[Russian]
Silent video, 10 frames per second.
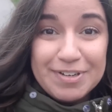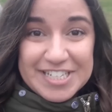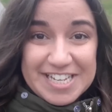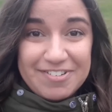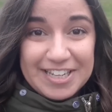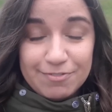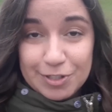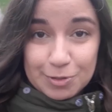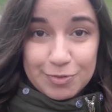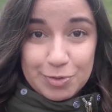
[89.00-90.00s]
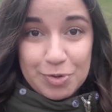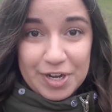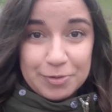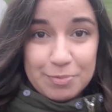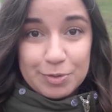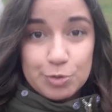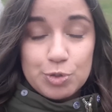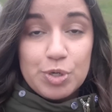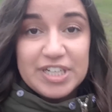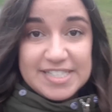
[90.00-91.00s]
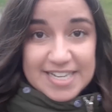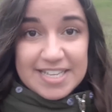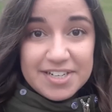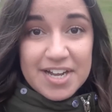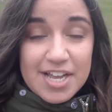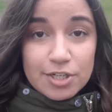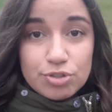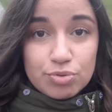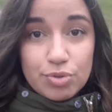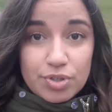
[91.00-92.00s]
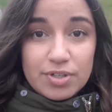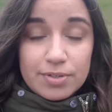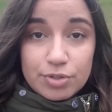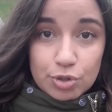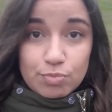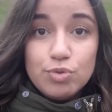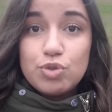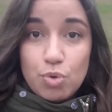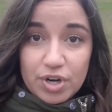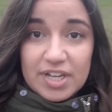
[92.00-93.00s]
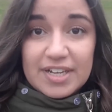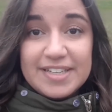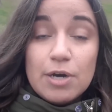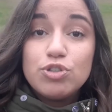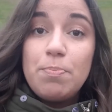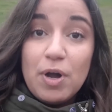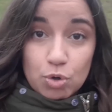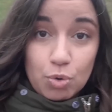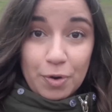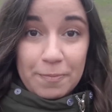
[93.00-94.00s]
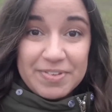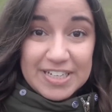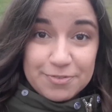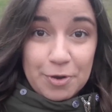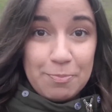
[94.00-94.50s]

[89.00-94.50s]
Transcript: просовала в литовскую экономику столько денег, что, я думаю, скоро я уже покрою свое